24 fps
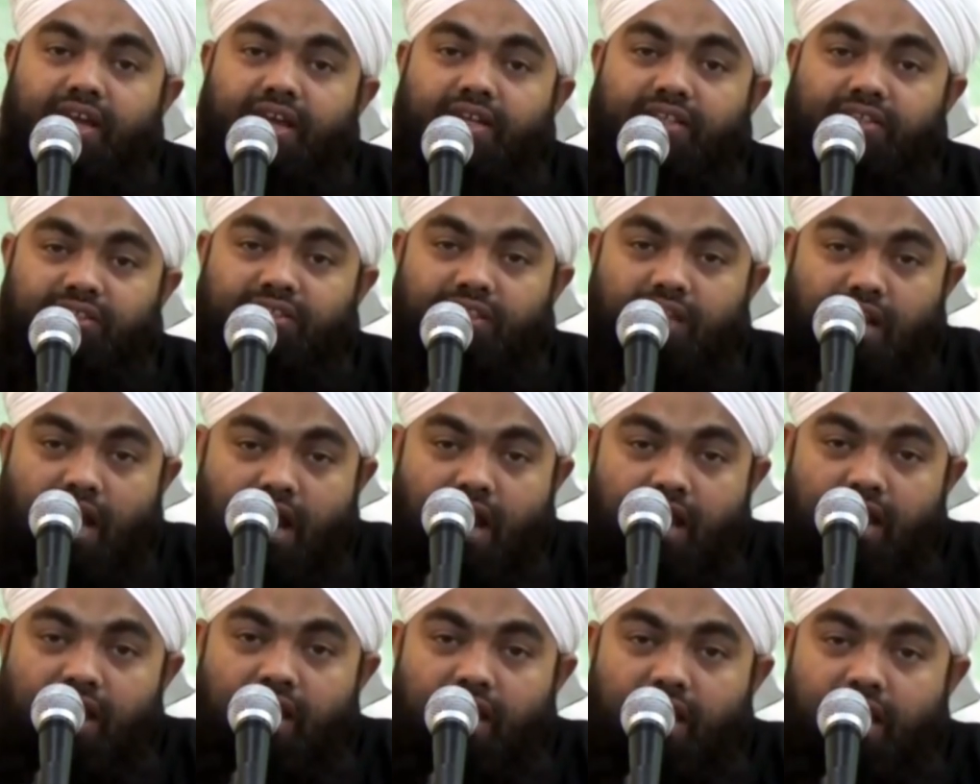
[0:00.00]
एक
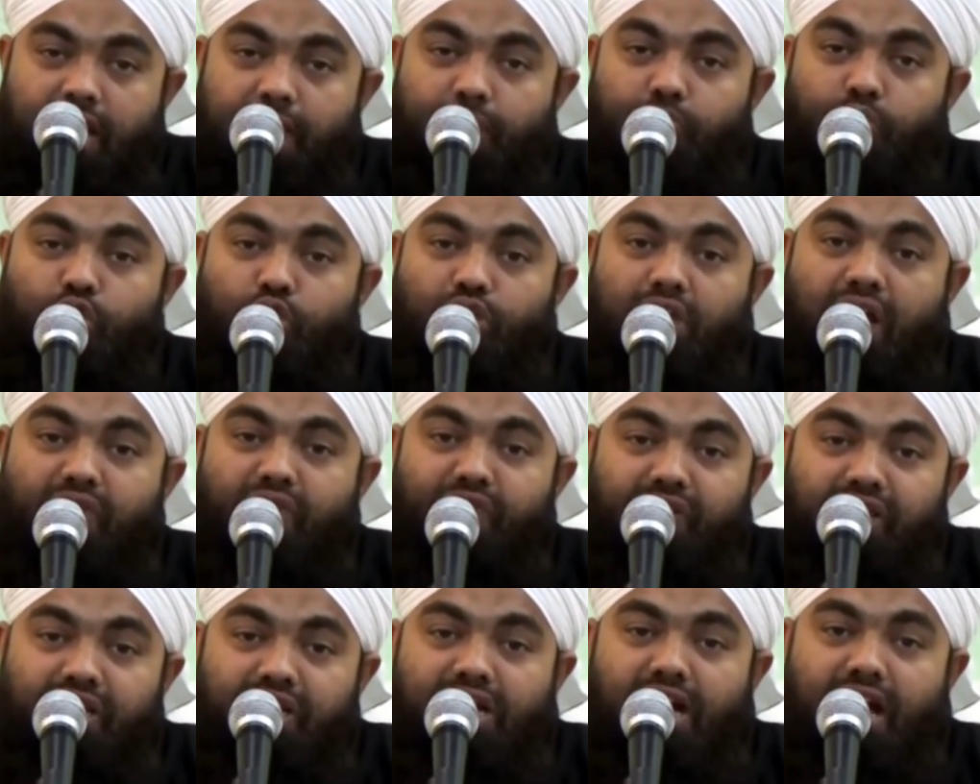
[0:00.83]
सराय एक
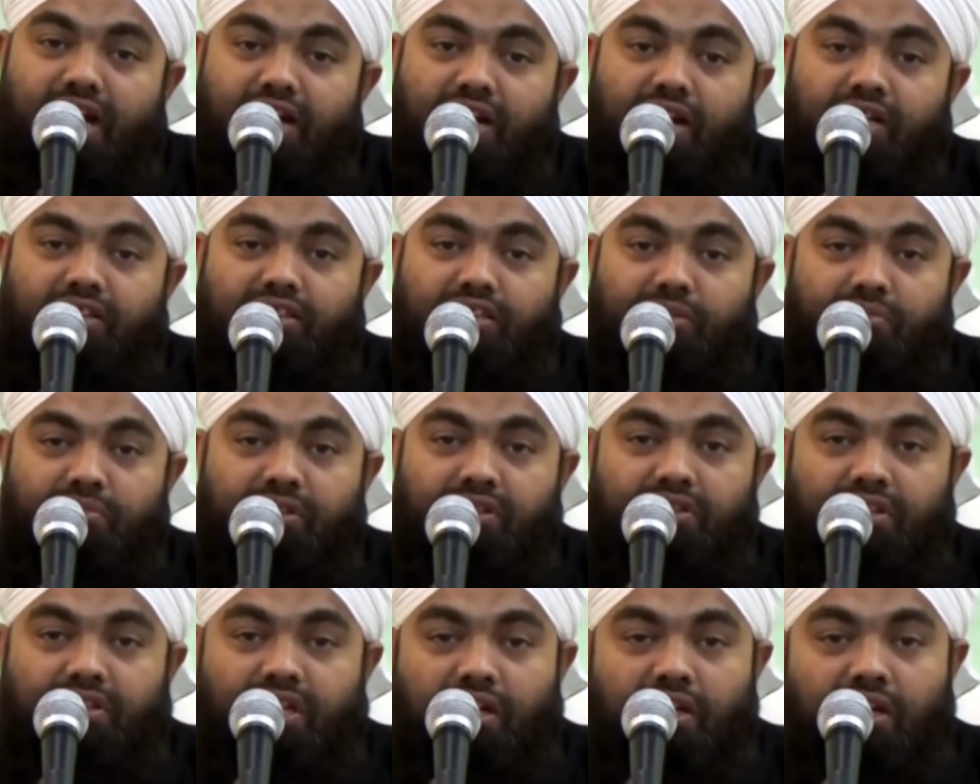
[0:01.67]
मुसाफिर खाना
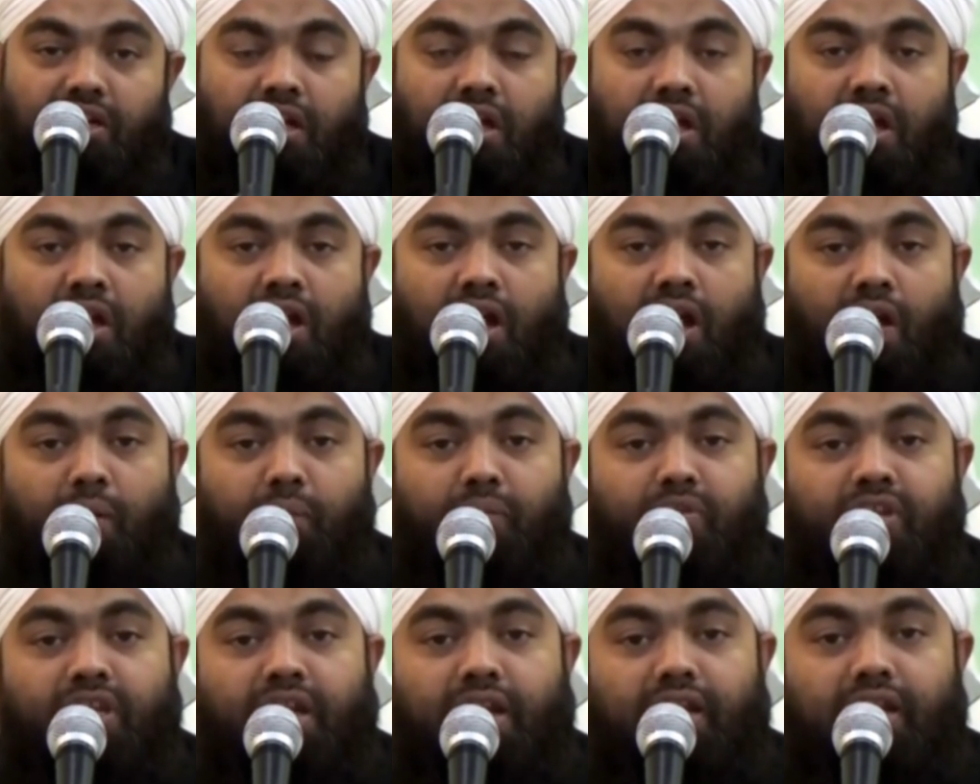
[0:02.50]
समझकर
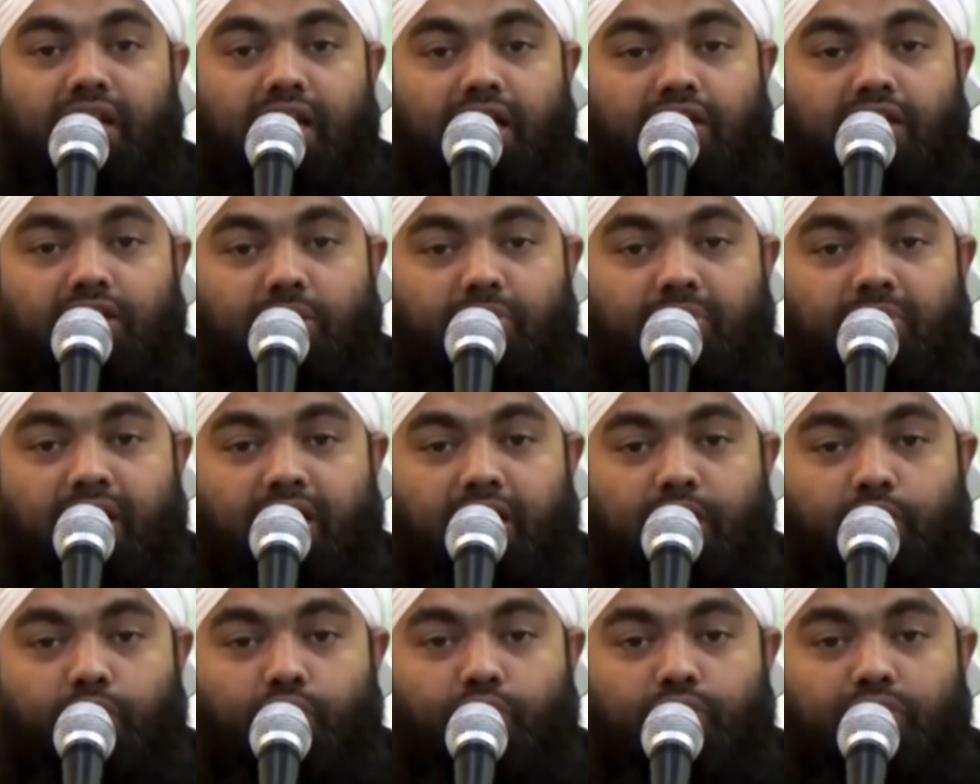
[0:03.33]
हमने अल्लाह
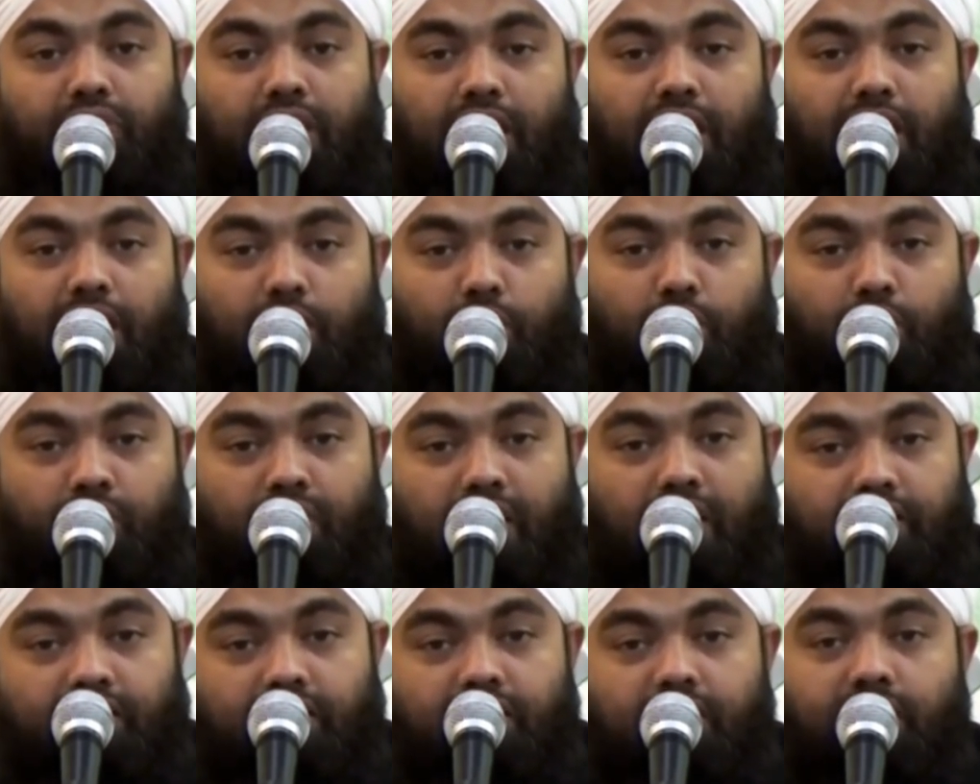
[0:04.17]
तबारक व ताली को
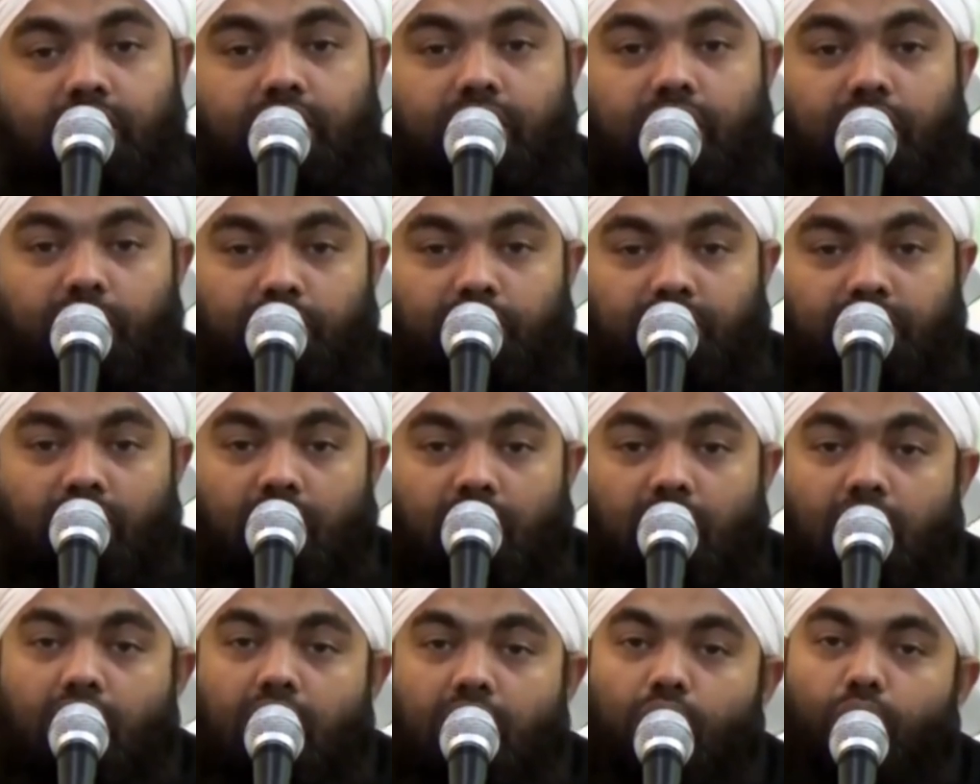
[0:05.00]
राज़ी किया
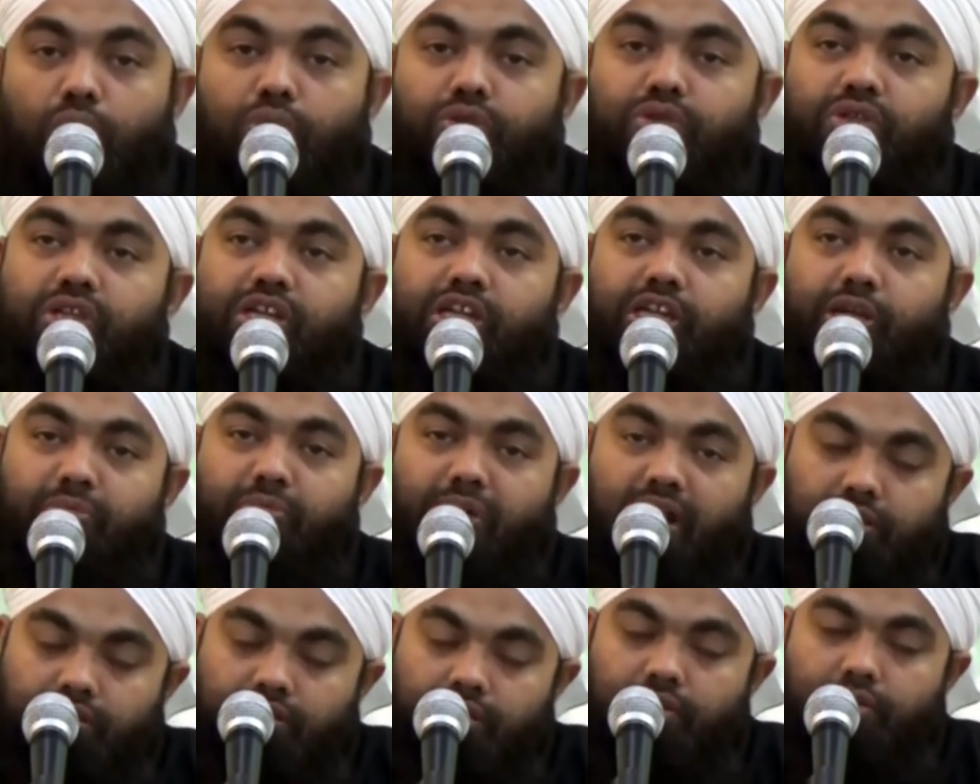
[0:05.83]
होता उसकी
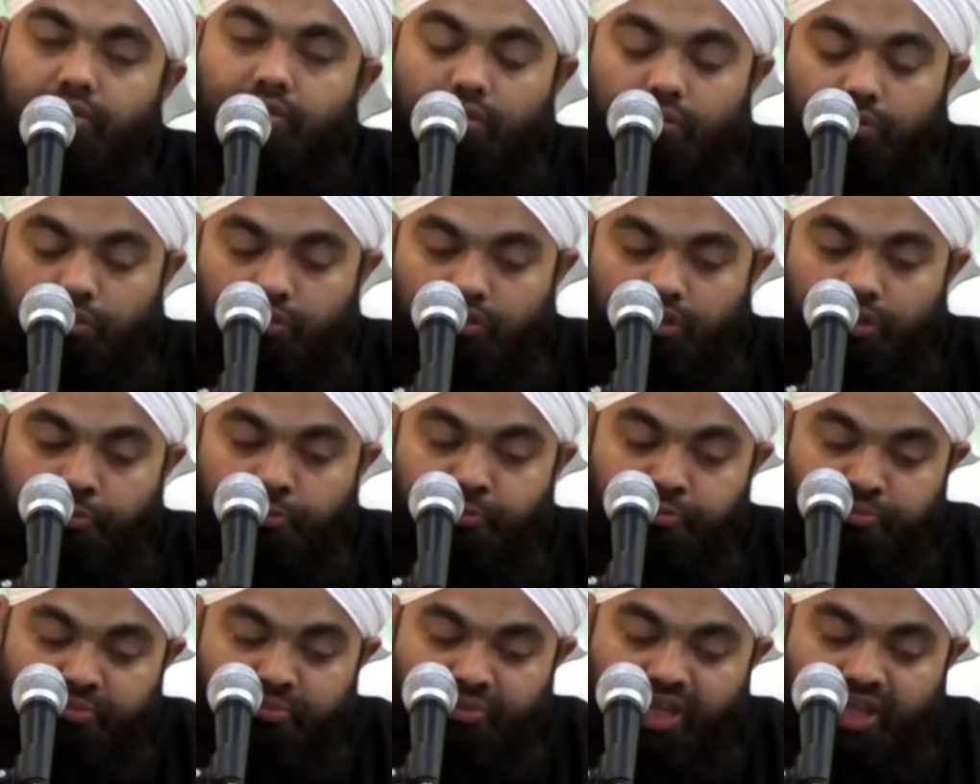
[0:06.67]
इबादत की होती